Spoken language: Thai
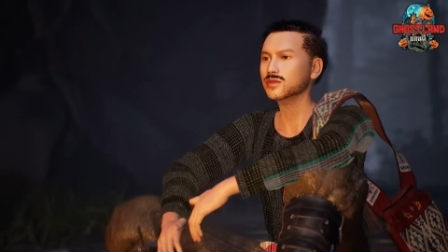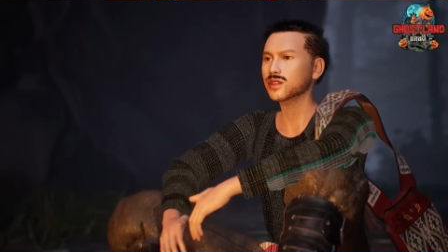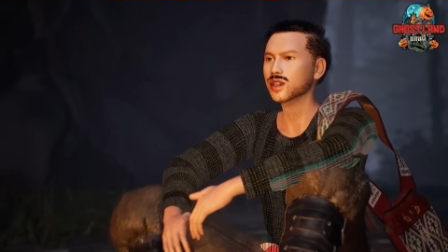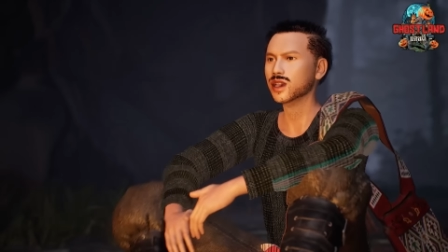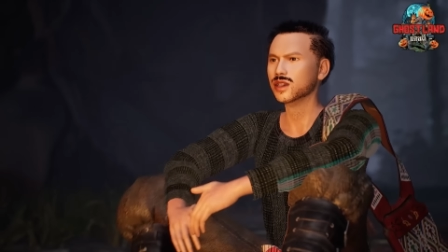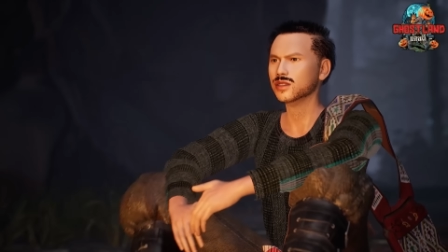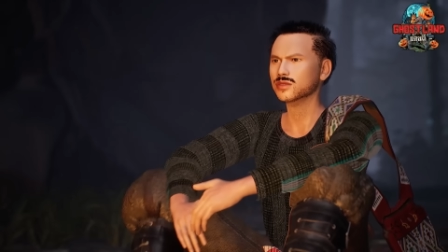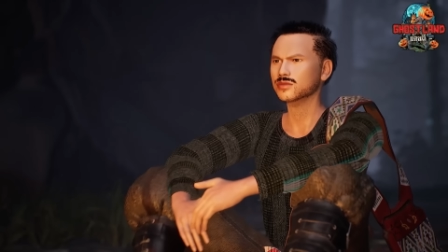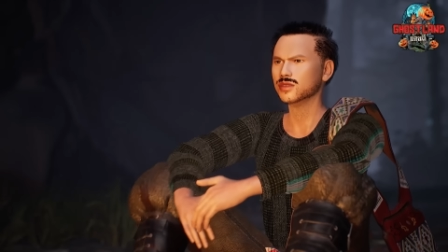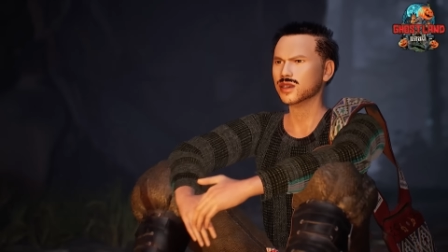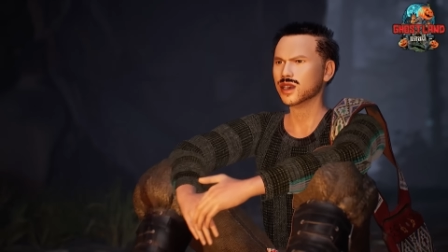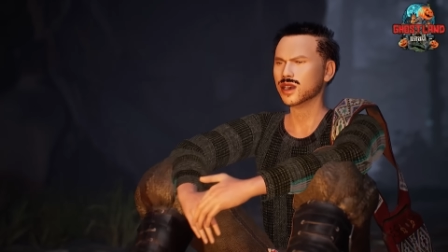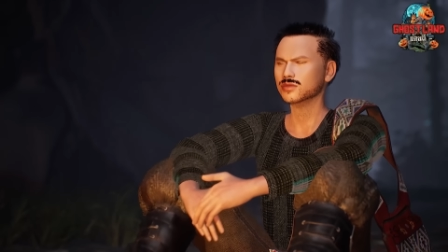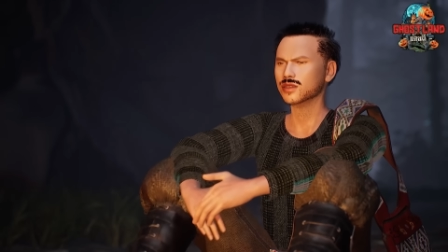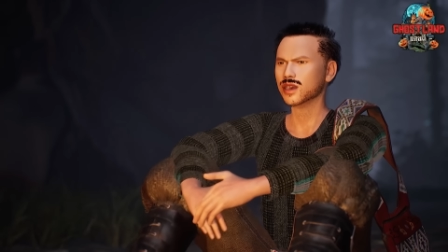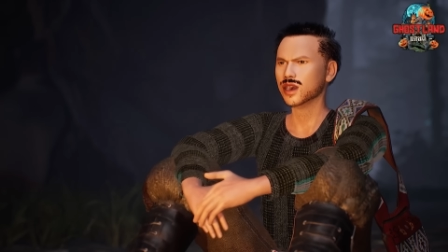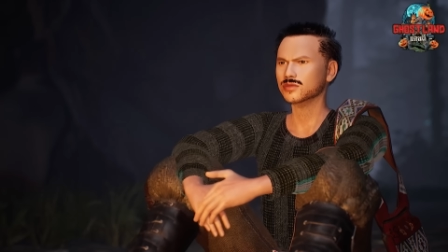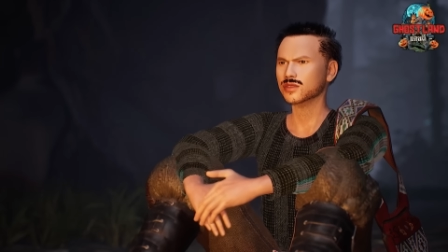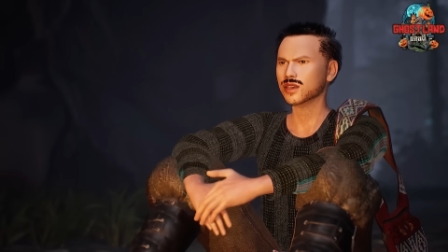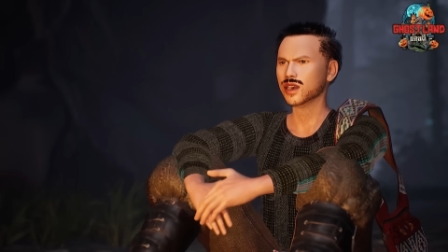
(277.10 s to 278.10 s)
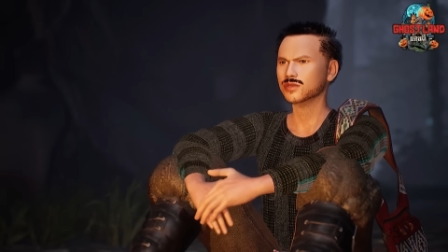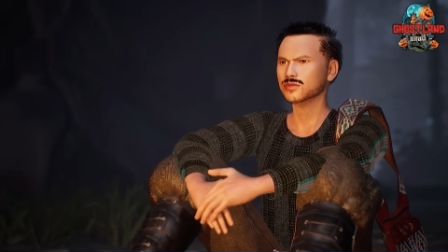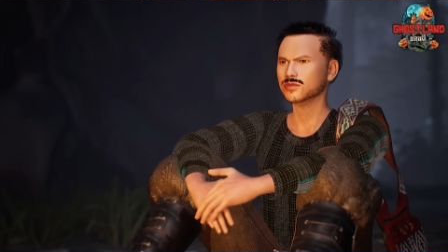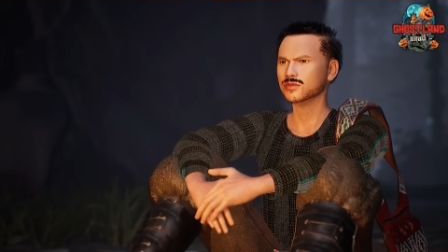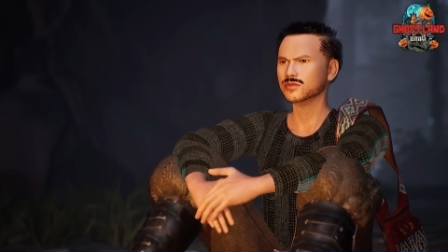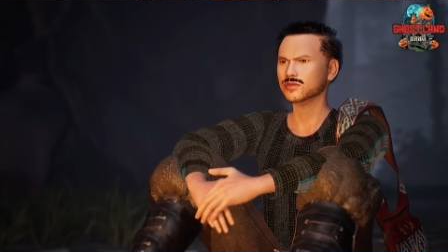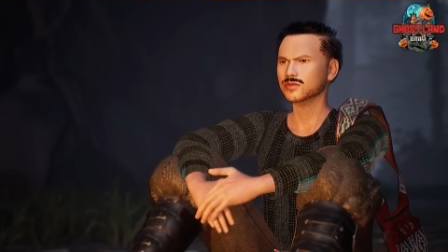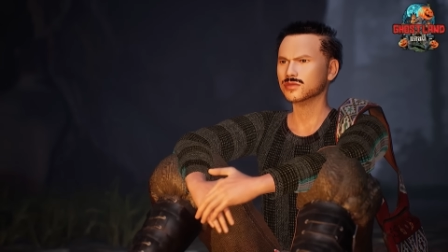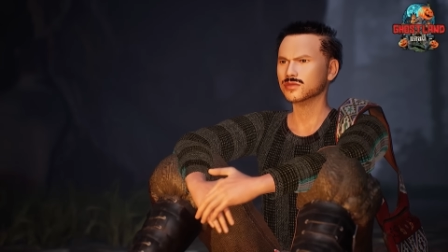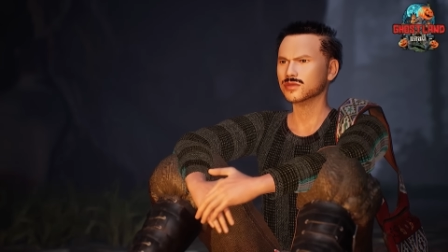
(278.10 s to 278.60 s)
เองเจอมันยังไงอะ
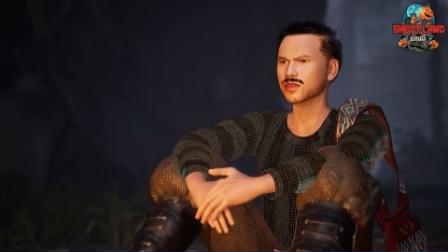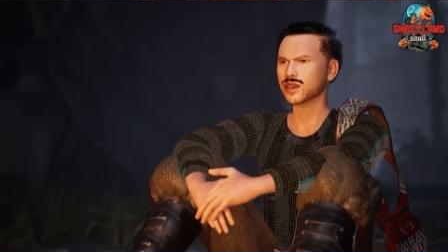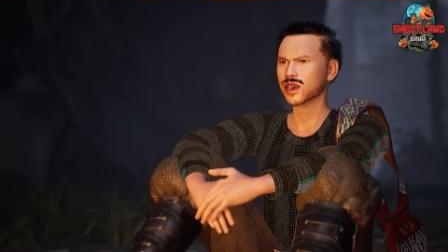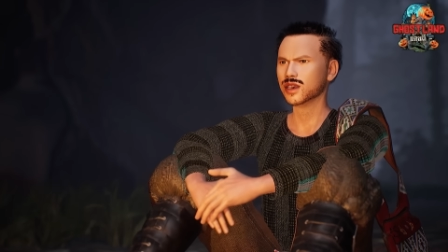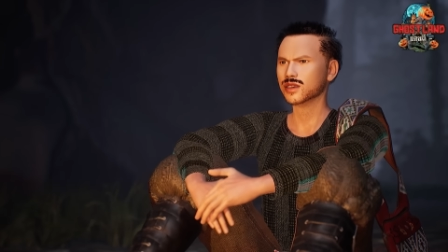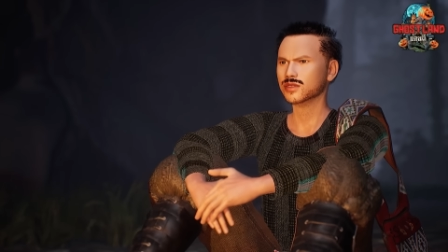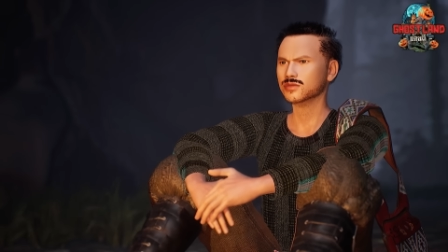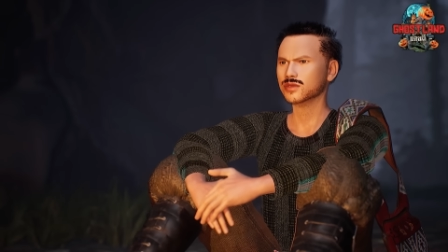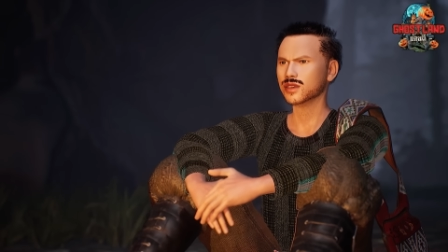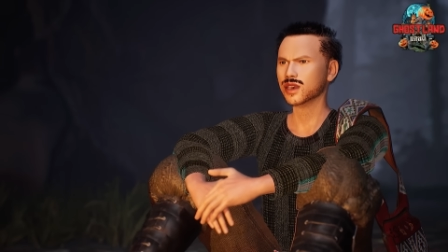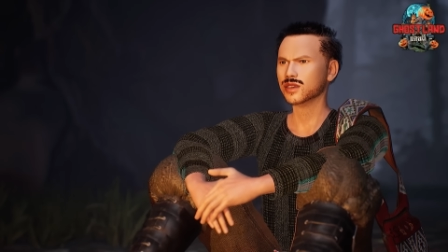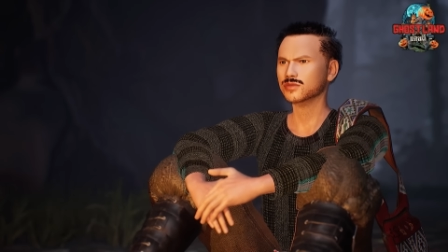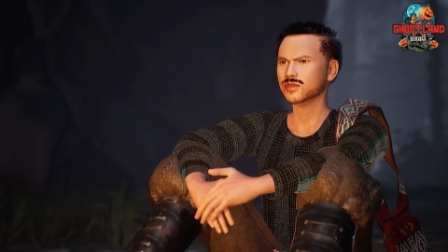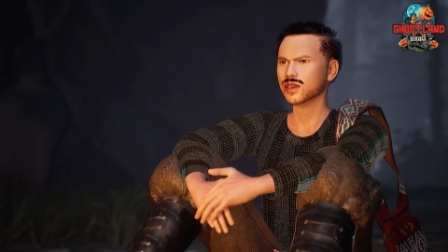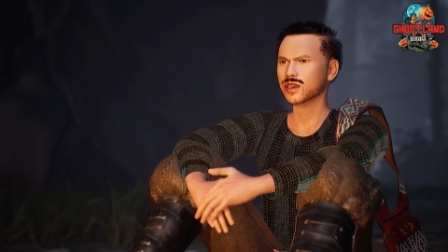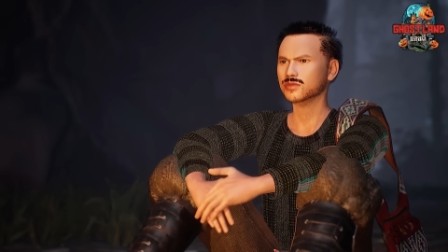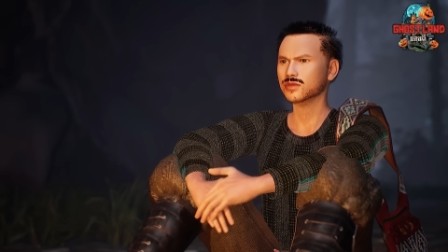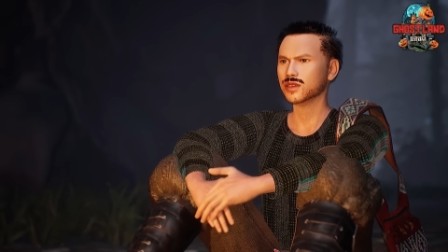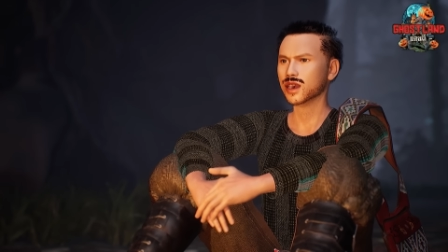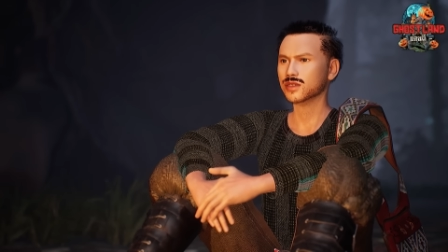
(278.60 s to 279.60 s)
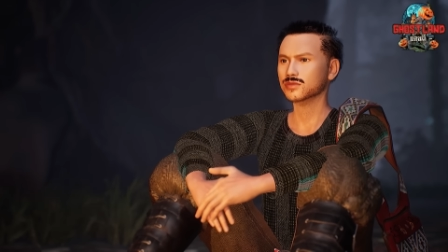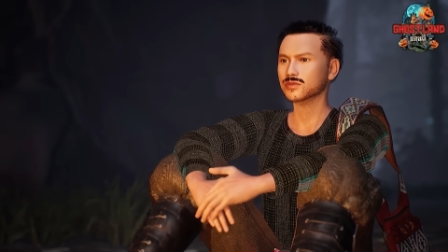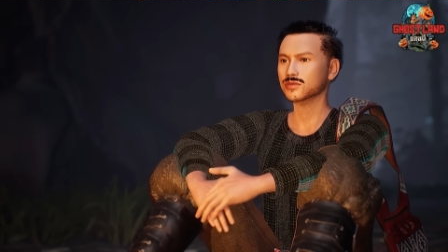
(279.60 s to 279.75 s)
เล่าให้ข้าฟังหน่อยดิ